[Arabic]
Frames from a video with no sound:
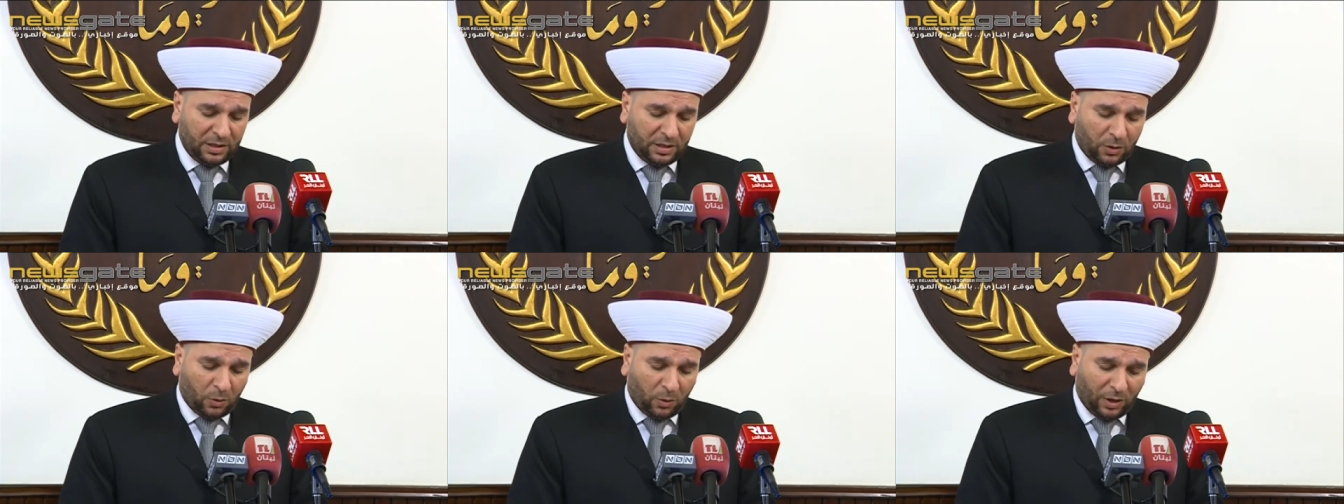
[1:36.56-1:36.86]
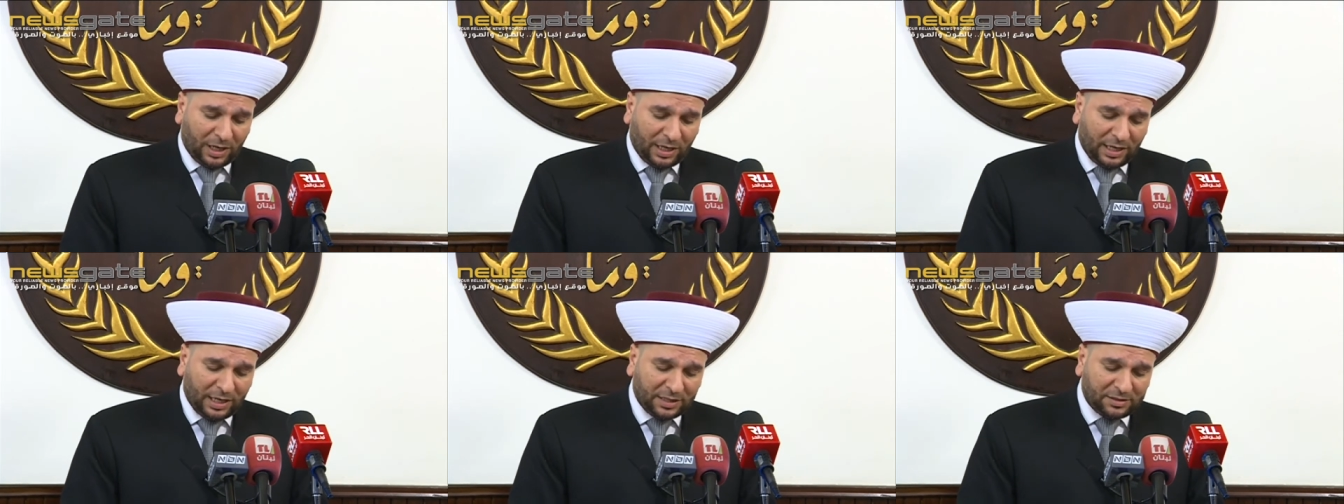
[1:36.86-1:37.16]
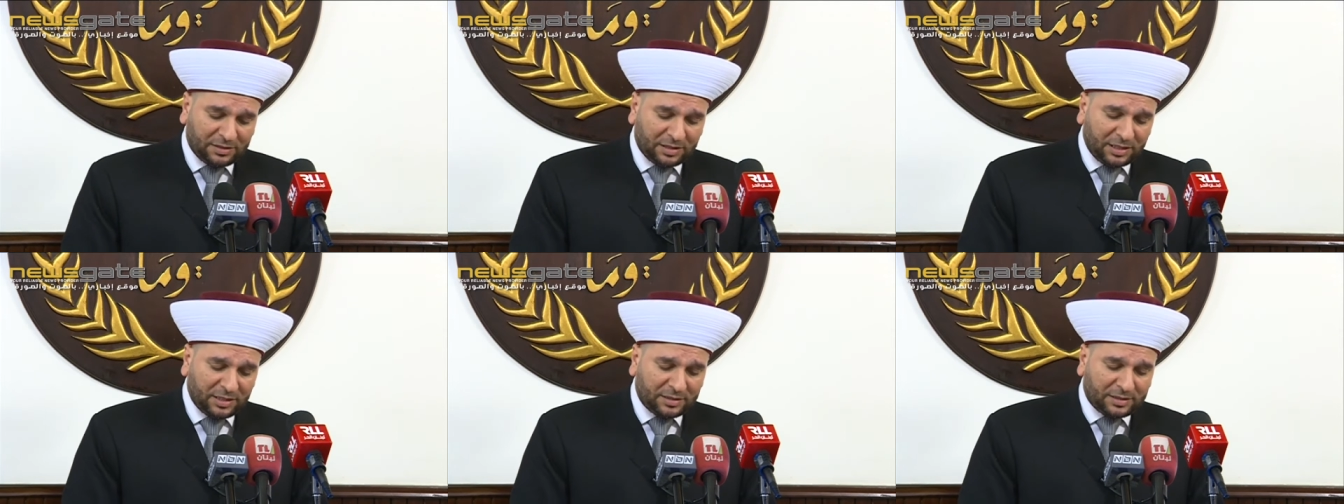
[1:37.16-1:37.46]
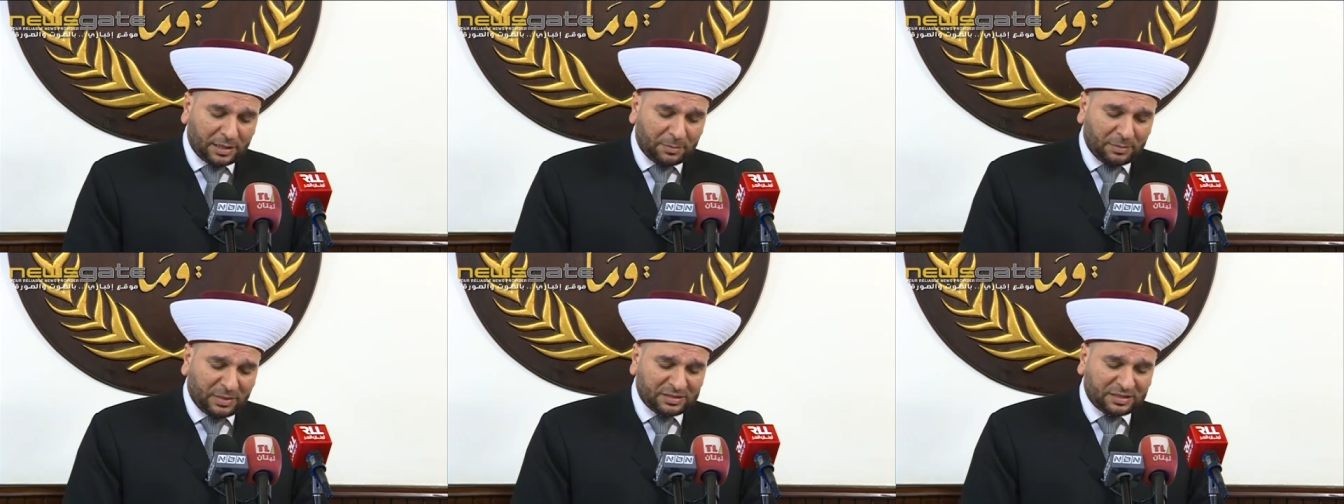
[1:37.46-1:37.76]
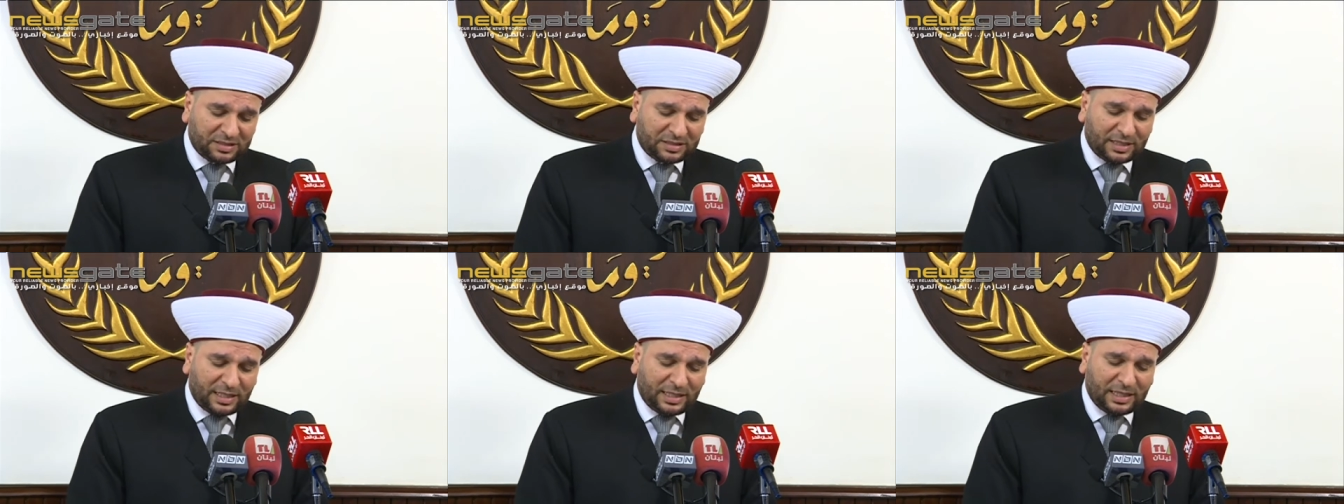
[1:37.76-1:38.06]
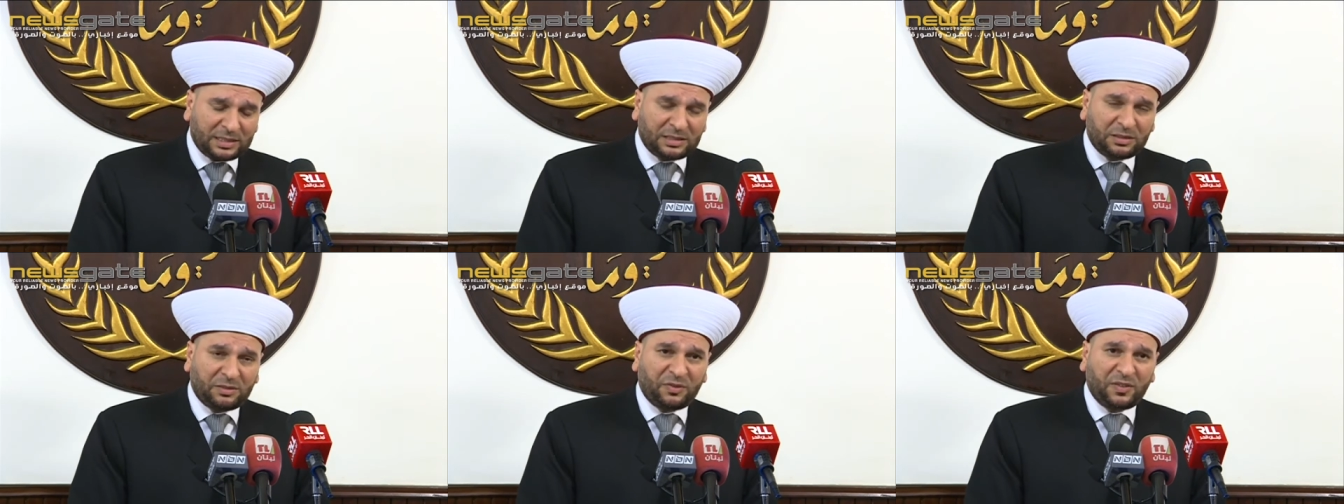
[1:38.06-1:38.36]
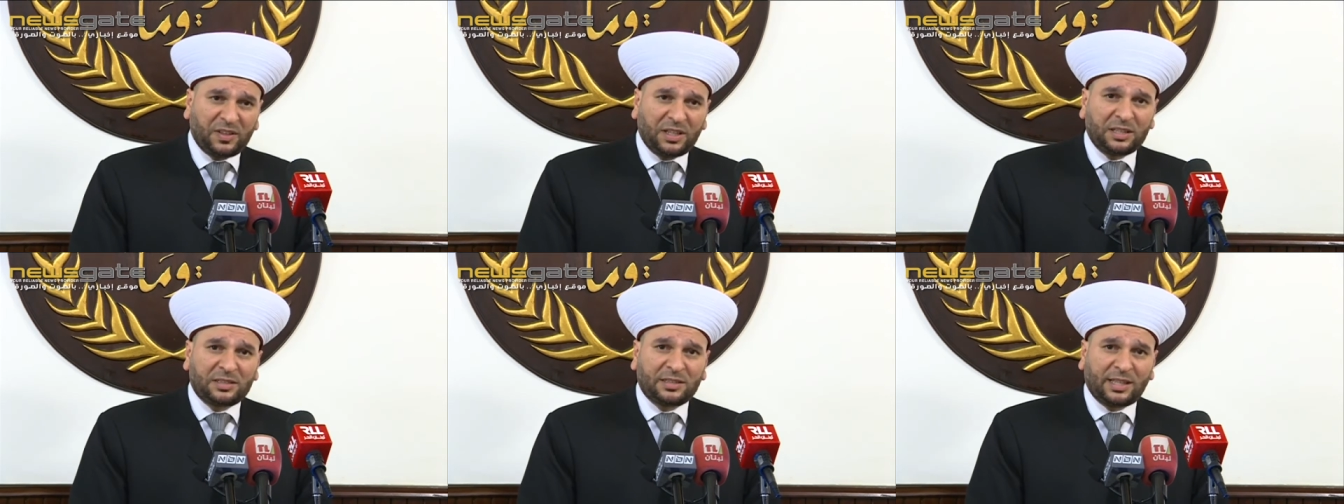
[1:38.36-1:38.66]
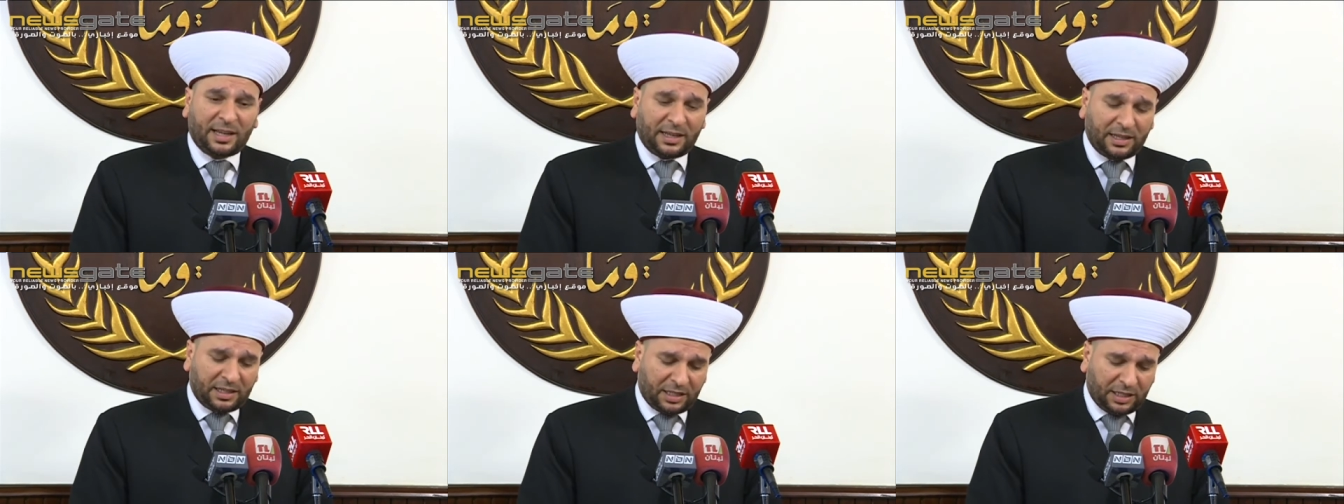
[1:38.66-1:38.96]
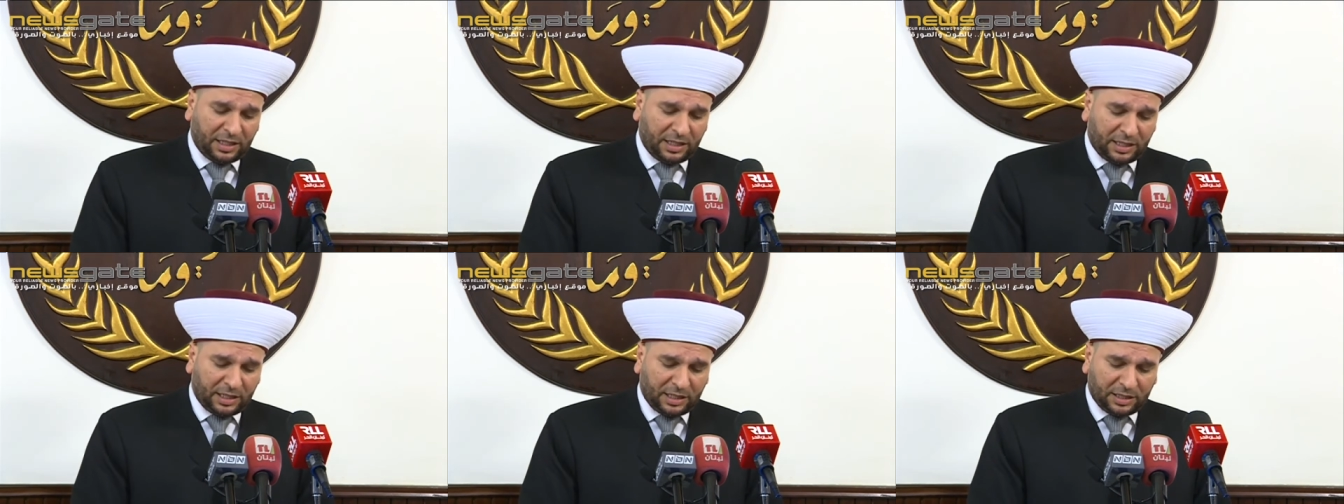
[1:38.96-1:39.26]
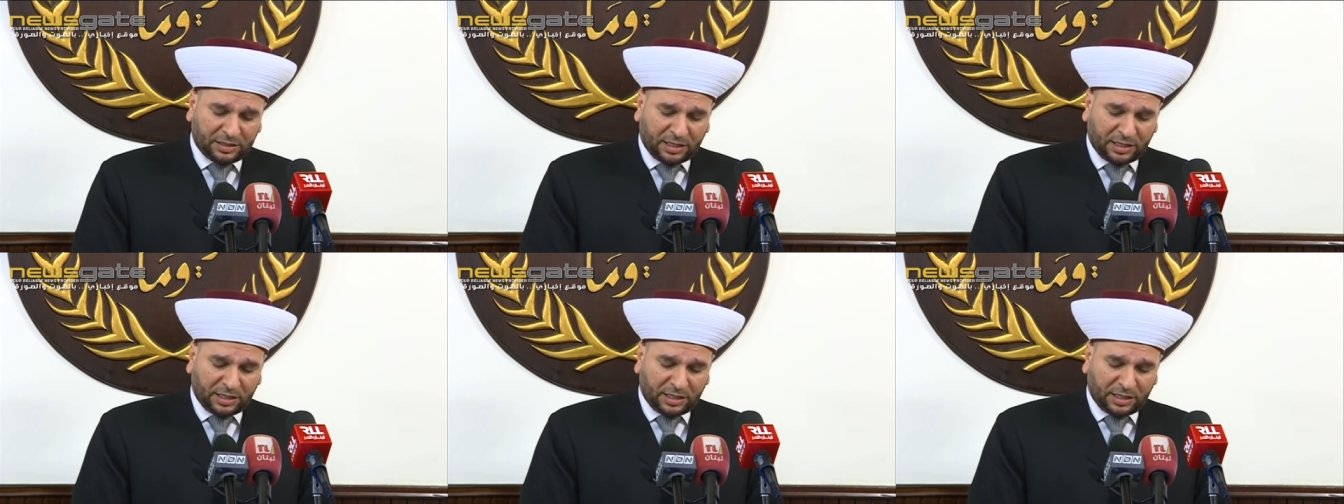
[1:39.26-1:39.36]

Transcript: والتي تمثلت في تاخير